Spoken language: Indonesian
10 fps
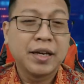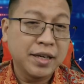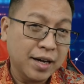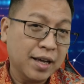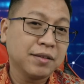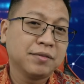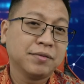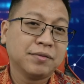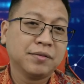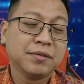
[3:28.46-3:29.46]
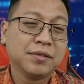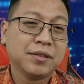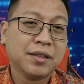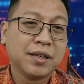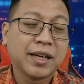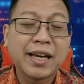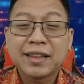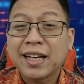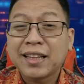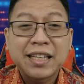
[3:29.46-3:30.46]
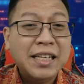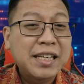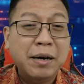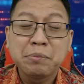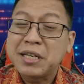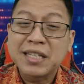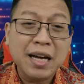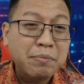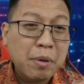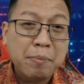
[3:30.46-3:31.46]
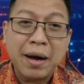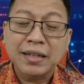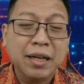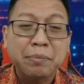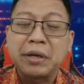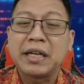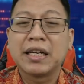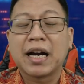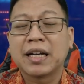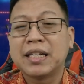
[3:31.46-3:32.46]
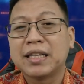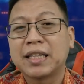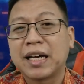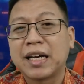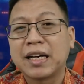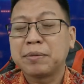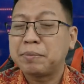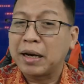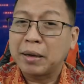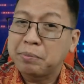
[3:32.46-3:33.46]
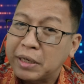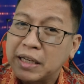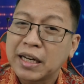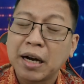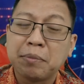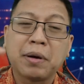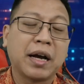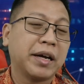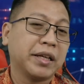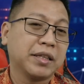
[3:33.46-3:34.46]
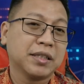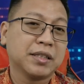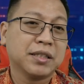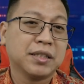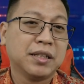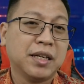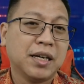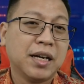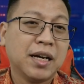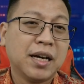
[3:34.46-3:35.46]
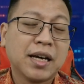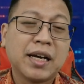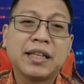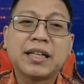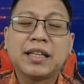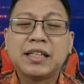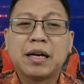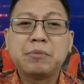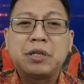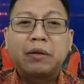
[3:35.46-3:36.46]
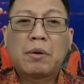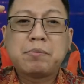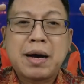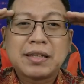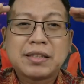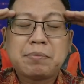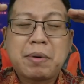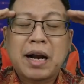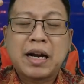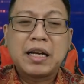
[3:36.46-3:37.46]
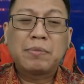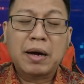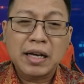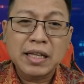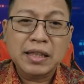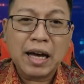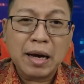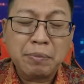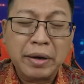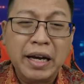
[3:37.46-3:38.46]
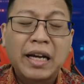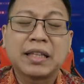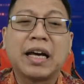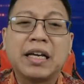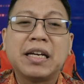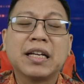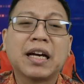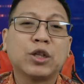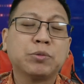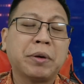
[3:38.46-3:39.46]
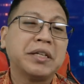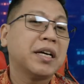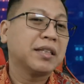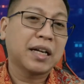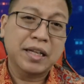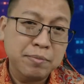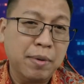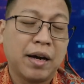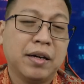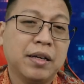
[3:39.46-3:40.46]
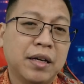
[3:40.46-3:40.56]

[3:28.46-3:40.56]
Ingat, kita tidak bisa memaksa pikiran kita kepada pikiran para haters. Kita tidak bisa memaksa paradigma kita apa yang kita inginkan supaya dia terima